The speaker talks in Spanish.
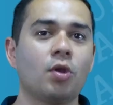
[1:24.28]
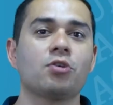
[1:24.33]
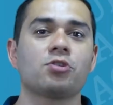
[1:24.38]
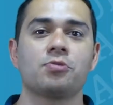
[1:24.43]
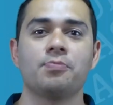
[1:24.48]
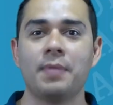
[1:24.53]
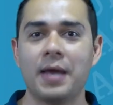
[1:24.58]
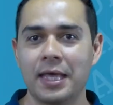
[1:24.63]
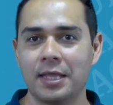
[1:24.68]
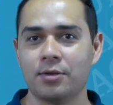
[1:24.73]
en
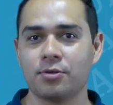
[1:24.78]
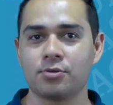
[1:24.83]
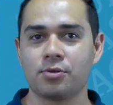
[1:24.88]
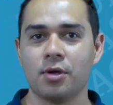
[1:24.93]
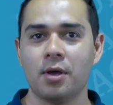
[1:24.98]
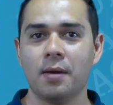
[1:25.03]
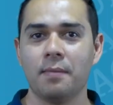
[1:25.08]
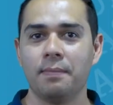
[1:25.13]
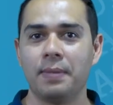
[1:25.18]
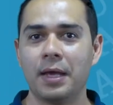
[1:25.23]
los medios,
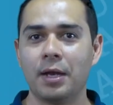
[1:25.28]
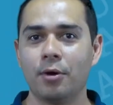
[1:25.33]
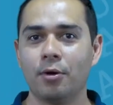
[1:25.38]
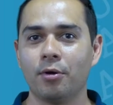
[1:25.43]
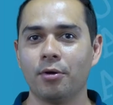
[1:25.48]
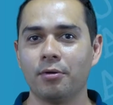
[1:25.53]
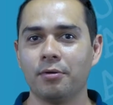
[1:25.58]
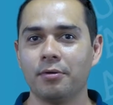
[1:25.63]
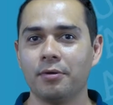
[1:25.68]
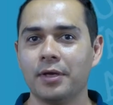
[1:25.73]

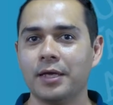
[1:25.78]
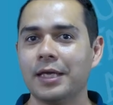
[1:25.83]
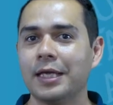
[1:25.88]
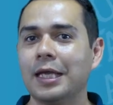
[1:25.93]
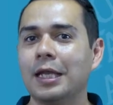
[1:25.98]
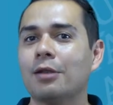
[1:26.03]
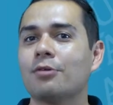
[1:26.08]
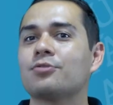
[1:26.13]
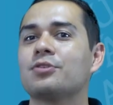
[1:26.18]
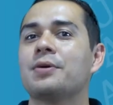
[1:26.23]
pero
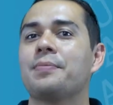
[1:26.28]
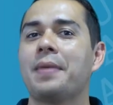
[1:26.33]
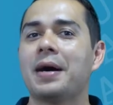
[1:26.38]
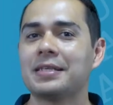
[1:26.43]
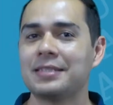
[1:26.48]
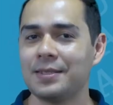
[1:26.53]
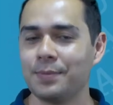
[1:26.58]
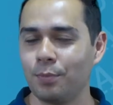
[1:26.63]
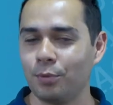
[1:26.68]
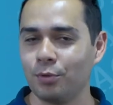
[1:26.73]
los
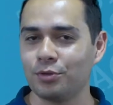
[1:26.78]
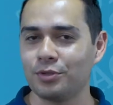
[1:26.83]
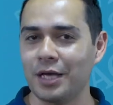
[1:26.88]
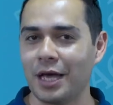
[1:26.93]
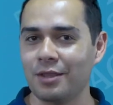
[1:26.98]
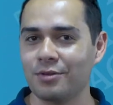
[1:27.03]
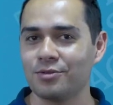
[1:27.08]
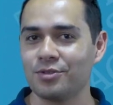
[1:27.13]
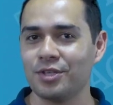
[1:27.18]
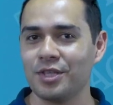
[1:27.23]
demás
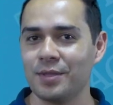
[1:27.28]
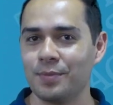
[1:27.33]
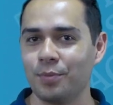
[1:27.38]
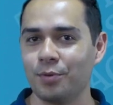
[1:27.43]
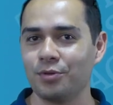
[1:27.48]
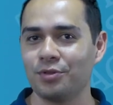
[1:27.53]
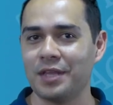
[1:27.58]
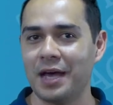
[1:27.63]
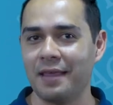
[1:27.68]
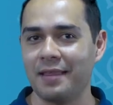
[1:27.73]
diputados y
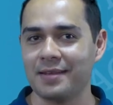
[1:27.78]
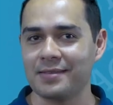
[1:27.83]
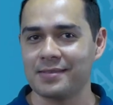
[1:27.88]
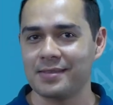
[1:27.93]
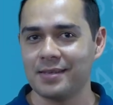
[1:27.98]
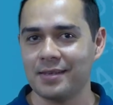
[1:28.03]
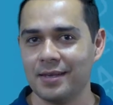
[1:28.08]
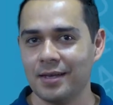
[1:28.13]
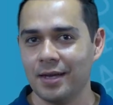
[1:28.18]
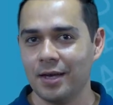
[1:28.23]

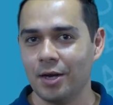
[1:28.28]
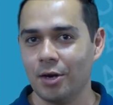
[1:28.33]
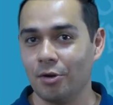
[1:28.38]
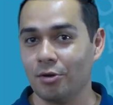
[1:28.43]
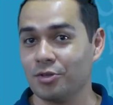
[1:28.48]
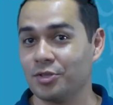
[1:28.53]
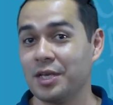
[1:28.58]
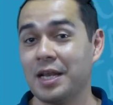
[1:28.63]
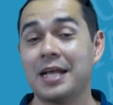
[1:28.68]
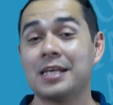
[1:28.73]
diputadas
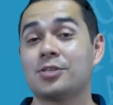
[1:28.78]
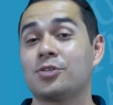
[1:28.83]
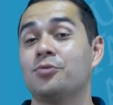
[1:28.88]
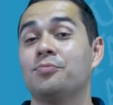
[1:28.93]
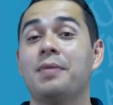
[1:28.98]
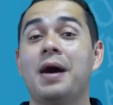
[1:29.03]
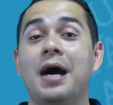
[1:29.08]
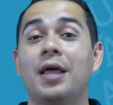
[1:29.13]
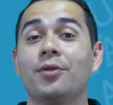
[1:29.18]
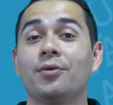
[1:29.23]
no se han
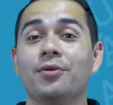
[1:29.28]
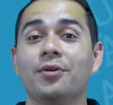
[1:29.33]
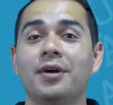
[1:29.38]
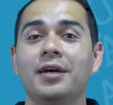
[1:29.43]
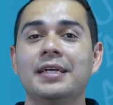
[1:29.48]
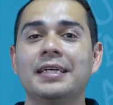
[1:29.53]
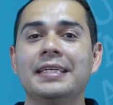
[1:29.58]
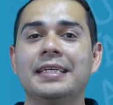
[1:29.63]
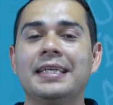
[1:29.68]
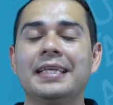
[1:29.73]
asomado
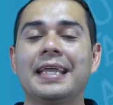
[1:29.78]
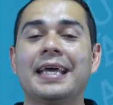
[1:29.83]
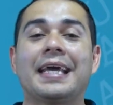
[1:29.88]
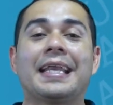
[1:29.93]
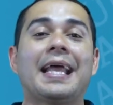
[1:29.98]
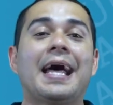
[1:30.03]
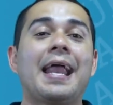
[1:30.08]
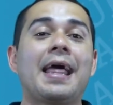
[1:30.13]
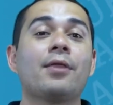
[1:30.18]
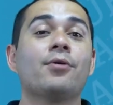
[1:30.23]
ni
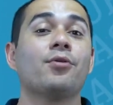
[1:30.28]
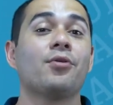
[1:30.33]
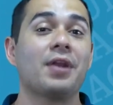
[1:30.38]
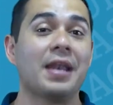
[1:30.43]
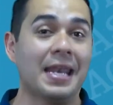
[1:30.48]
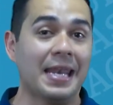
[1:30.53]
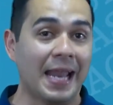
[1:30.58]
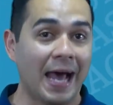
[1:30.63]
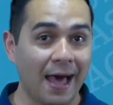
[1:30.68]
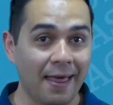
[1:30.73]
declarado
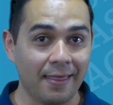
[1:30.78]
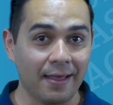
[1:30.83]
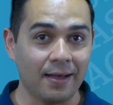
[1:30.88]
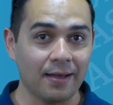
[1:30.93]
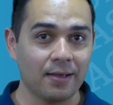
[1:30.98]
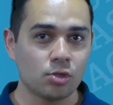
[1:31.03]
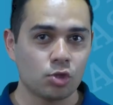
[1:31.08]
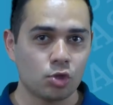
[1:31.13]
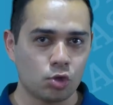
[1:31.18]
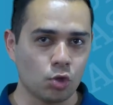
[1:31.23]
nada,
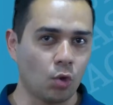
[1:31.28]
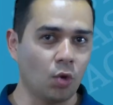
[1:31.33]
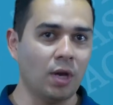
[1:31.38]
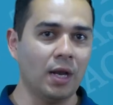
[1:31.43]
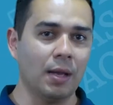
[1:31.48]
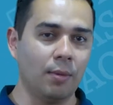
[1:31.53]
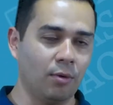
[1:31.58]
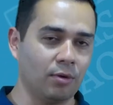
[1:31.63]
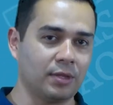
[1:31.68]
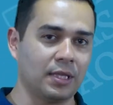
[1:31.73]
solo
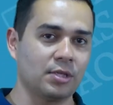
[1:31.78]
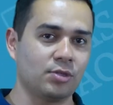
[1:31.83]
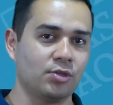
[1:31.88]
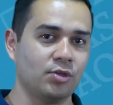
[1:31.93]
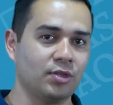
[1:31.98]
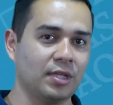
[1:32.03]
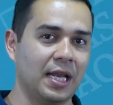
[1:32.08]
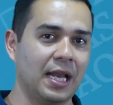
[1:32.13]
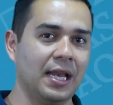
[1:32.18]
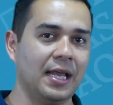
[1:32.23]
en la
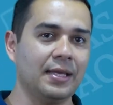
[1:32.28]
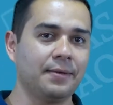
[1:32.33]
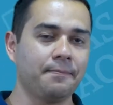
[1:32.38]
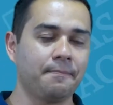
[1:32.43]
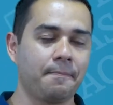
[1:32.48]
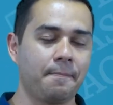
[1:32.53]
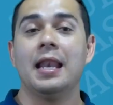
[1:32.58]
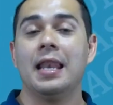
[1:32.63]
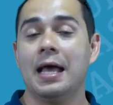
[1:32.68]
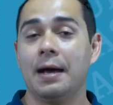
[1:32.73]
votación de la ley.
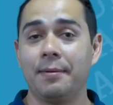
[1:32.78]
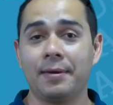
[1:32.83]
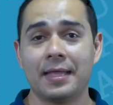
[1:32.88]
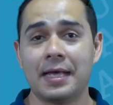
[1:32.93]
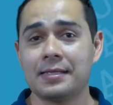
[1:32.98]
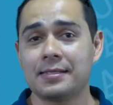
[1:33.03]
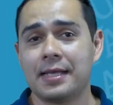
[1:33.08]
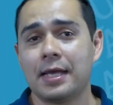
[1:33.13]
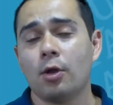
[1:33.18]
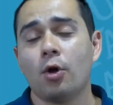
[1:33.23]
La
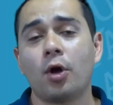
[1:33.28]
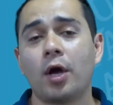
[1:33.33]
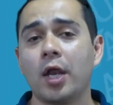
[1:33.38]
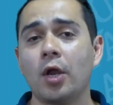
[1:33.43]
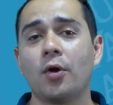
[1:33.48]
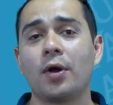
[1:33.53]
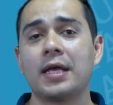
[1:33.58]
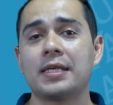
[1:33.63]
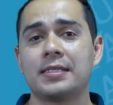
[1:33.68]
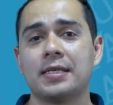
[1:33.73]
verdad es que no
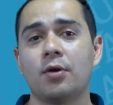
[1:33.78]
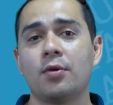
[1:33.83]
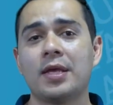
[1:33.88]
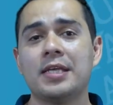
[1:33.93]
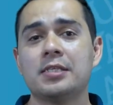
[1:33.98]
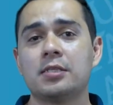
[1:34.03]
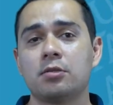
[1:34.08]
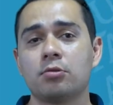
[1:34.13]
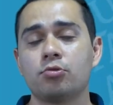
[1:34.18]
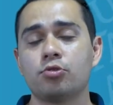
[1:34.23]
creo que sea una
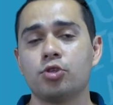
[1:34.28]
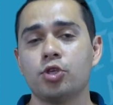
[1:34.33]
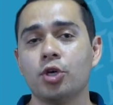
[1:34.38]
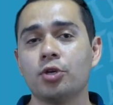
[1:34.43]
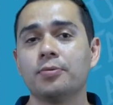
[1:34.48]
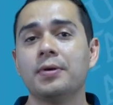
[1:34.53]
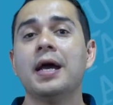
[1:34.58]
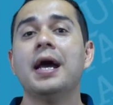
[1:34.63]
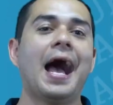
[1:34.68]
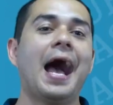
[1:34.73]

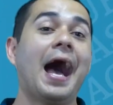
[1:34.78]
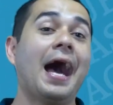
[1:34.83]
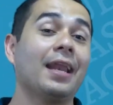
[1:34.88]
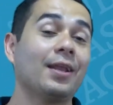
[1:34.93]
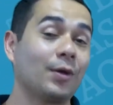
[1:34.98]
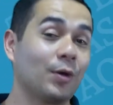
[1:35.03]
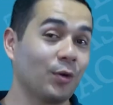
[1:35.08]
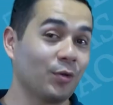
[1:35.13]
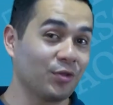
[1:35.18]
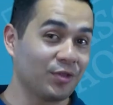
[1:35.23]
instrucción,
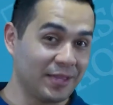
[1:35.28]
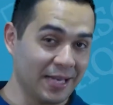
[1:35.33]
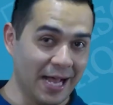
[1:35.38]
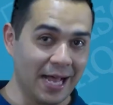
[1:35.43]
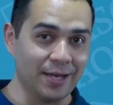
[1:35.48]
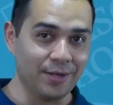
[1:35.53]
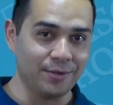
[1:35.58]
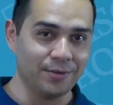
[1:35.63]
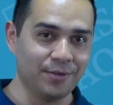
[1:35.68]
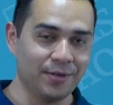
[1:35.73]
al
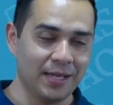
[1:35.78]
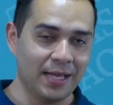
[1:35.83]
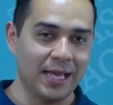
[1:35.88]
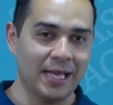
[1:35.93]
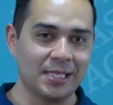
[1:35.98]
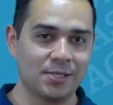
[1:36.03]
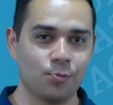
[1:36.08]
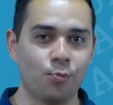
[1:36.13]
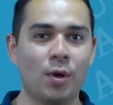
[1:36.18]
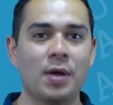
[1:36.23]
contrario,
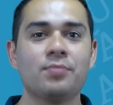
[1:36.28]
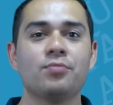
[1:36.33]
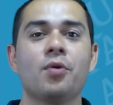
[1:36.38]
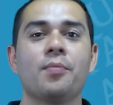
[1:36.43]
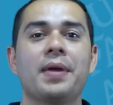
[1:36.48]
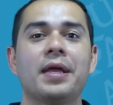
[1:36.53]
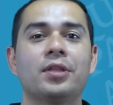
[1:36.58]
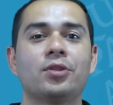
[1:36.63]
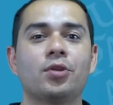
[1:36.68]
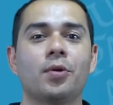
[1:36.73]
es buen
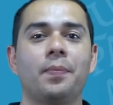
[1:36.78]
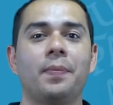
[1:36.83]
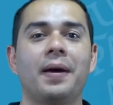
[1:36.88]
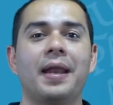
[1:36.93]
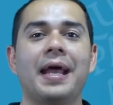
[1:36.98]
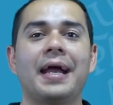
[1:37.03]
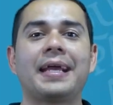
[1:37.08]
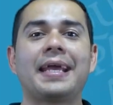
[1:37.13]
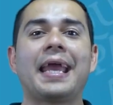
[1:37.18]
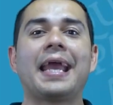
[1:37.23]
momento
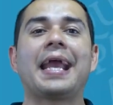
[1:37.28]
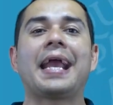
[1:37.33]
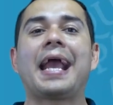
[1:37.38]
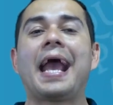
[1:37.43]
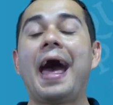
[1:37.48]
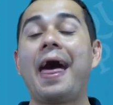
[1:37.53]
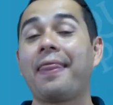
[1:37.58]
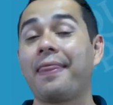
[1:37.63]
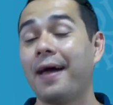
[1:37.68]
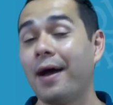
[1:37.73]
para que
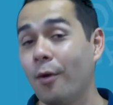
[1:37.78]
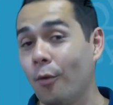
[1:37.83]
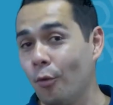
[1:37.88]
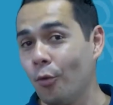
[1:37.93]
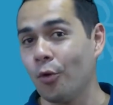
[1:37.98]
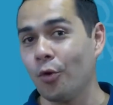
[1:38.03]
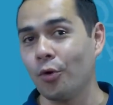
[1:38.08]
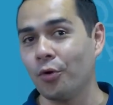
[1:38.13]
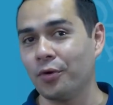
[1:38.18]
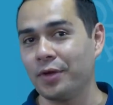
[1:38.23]
cada
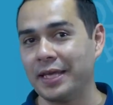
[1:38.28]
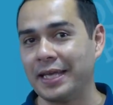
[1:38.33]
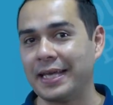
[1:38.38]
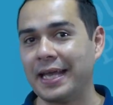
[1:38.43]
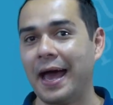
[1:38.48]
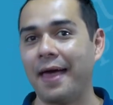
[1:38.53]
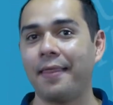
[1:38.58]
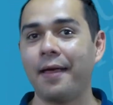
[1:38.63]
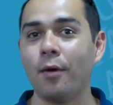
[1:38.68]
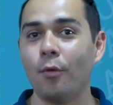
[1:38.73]
uno y
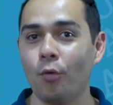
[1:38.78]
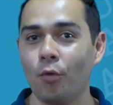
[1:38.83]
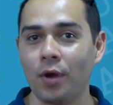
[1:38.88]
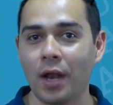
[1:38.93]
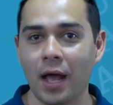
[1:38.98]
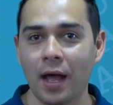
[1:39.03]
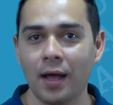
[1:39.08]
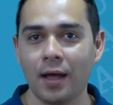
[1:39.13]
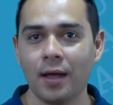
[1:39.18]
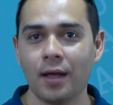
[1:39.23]
cada
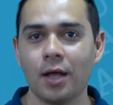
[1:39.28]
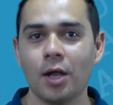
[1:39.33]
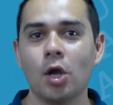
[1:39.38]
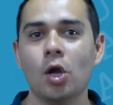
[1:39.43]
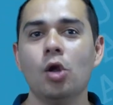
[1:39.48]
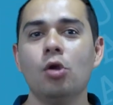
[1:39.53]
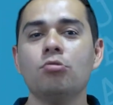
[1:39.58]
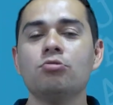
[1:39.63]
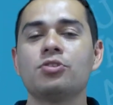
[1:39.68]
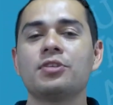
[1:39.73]
una
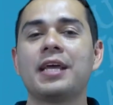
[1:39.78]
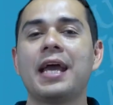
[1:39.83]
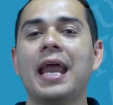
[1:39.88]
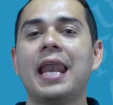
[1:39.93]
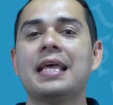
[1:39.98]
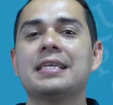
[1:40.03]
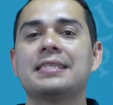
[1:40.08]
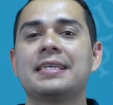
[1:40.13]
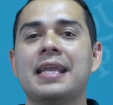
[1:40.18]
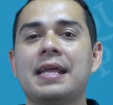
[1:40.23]
luzca
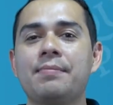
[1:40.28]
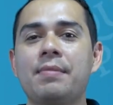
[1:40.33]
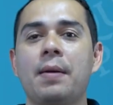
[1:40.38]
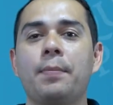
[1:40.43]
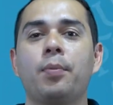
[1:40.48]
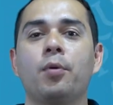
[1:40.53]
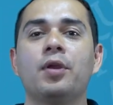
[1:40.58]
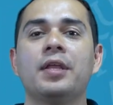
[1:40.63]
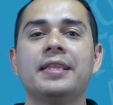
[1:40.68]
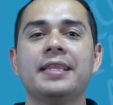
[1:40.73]
la
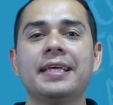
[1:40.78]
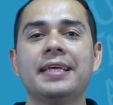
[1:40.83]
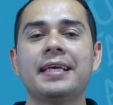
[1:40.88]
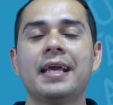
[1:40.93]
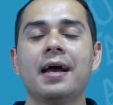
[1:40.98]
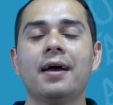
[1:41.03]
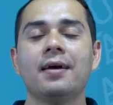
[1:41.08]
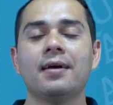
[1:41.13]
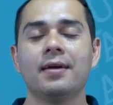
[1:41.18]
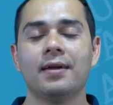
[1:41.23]
esgrima
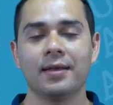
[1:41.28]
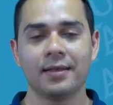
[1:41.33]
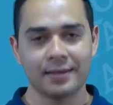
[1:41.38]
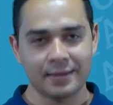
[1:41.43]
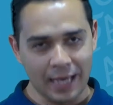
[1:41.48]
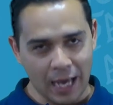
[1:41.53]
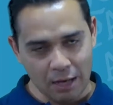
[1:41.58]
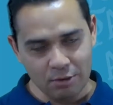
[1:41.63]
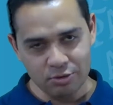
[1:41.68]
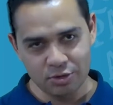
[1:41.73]
política
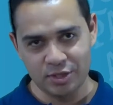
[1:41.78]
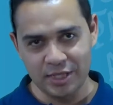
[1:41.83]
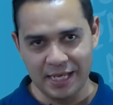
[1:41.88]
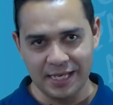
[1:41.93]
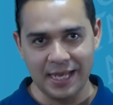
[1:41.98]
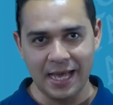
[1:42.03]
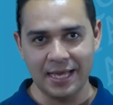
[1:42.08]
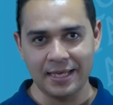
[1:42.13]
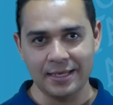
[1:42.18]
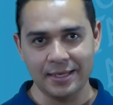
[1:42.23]
que los
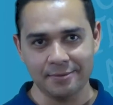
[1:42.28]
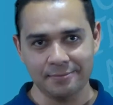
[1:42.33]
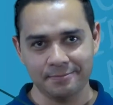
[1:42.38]
tiene ahí.